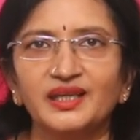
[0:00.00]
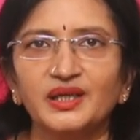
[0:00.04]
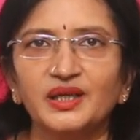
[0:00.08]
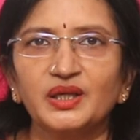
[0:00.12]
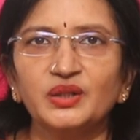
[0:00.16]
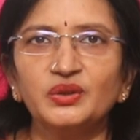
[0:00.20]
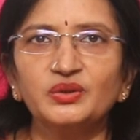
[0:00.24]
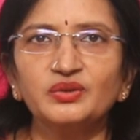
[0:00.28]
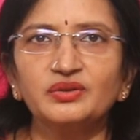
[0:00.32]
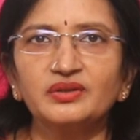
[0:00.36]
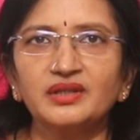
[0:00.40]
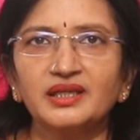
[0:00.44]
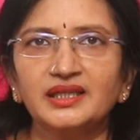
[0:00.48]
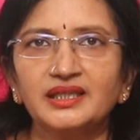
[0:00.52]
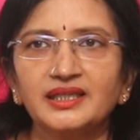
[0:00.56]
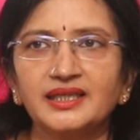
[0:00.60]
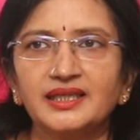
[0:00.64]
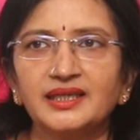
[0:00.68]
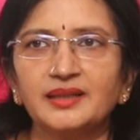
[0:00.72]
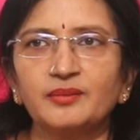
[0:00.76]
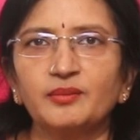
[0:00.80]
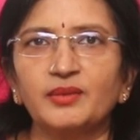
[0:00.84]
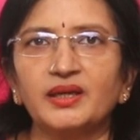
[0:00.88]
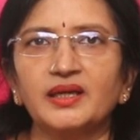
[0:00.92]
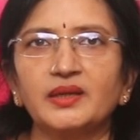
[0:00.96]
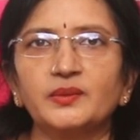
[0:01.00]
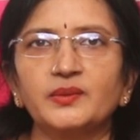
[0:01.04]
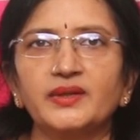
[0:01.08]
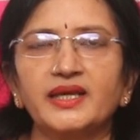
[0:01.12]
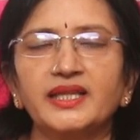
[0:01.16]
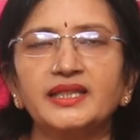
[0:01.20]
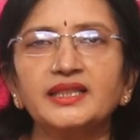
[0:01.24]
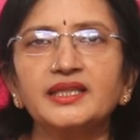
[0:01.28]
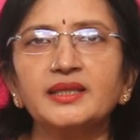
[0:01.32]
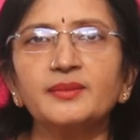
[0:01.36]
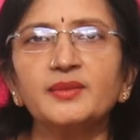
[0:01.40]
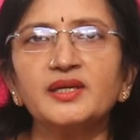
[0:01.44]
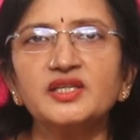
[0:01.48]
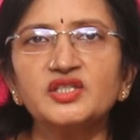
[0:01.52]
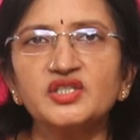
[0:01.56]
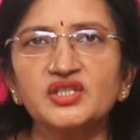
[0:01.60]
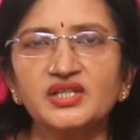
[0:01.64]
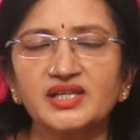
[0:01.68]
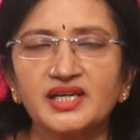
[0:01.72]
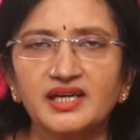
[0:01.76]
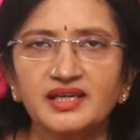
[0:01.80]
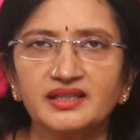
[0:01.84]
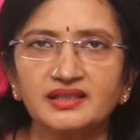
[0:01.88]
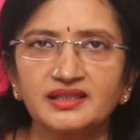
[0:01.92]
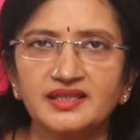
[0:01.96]
ఎందుకంటే మనం ఎంత మంచి
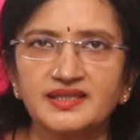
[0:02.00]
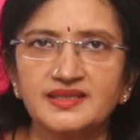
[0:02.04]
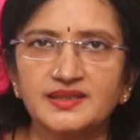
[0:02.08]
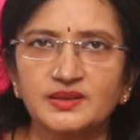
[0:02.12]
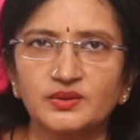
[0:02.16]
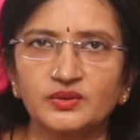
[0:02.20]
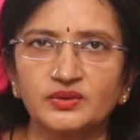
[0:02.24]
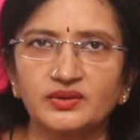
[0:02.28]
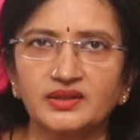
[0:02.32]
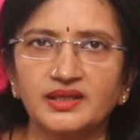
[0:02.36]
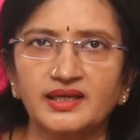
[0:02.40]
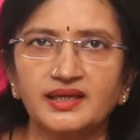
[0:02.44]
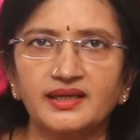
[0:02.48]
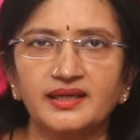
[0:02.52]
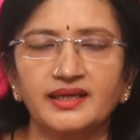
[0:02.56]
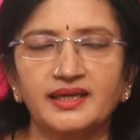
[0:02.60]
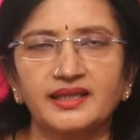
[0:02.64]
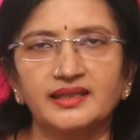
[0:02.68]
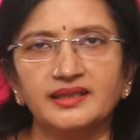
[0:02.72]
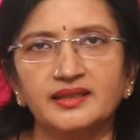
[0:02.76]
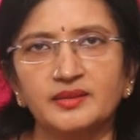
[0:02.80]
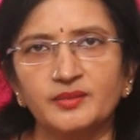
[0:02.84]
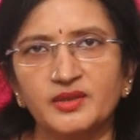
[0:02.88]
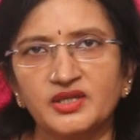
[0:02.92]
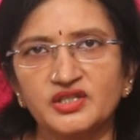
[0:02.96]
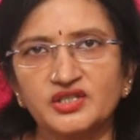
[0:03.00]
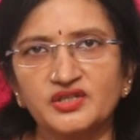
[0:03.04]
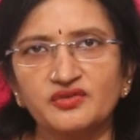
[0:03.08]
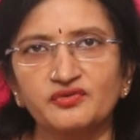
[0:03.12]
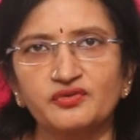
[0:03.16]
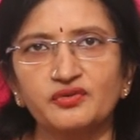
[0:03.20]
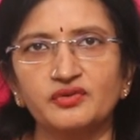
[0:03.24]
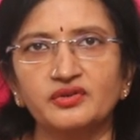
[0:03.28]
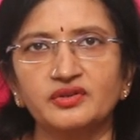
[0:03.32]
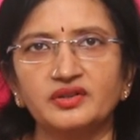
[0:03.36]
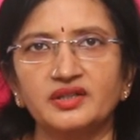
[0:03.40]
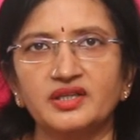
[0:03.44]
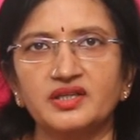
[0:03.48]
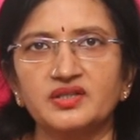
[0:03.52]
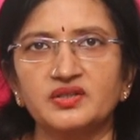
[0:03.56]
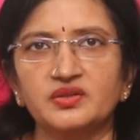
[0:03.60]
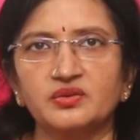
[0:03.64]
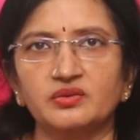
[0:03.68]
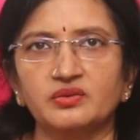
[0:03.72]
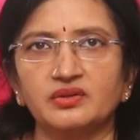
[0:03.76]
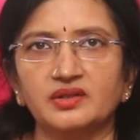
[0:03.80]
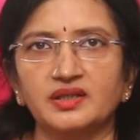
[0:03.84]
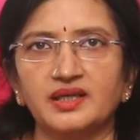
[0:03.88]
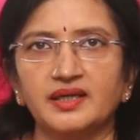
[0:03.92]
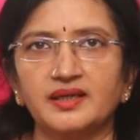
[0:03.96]
కేర్ తీసుకున్నా ఎంత మంచి ఫుడ్
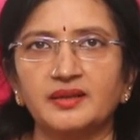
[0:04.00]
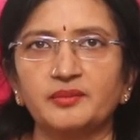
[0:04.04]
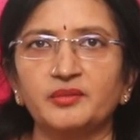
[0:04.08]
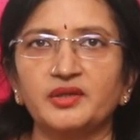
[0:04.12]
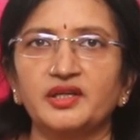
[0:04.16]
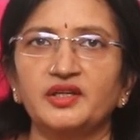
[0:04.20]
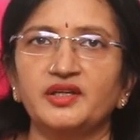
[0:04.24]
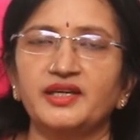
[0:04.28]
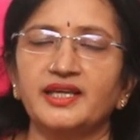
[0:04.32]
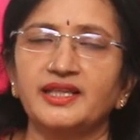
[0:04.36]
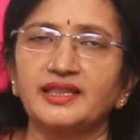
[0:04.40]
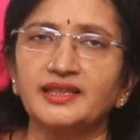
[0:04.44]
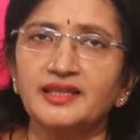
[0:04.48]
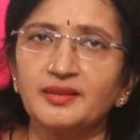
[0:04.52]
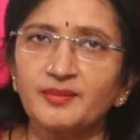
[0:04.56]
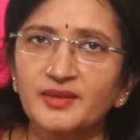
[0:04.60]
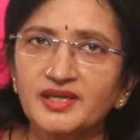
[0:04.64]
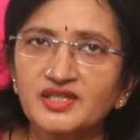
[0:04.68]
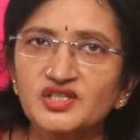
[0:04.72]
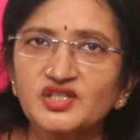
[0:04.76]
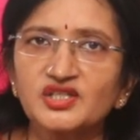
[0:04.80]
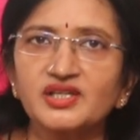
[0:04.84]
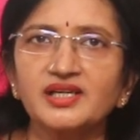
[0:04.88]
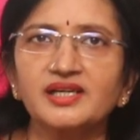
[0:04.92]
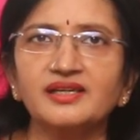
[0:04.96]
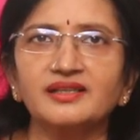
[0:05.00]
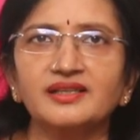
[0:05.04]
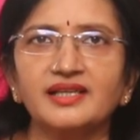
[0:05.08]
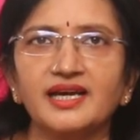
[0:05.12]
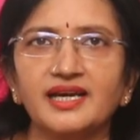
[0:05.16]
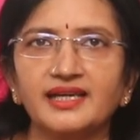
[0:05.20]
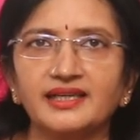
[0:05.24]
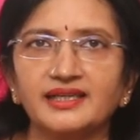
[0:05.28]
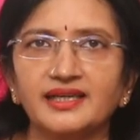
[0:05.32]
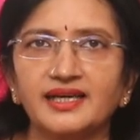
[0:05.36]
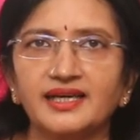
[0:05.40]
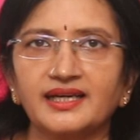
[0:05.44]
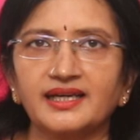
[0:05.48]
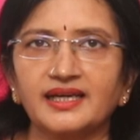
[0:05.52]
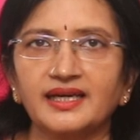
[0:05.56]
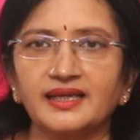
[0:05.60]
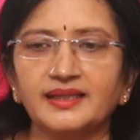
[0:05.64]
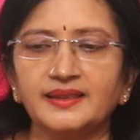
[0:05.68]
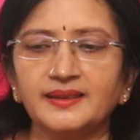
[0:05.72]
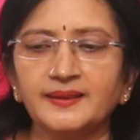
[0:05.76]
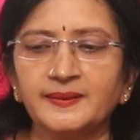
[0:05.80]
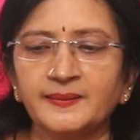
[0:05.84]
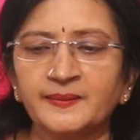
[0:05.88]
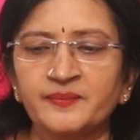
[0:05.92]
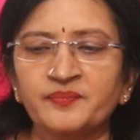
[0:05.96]
తీసుకున్నా మీరు ఎంత మంచి నీళ్ళు తాగినా
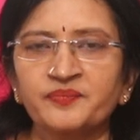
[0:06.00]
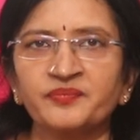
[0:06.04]
కానీ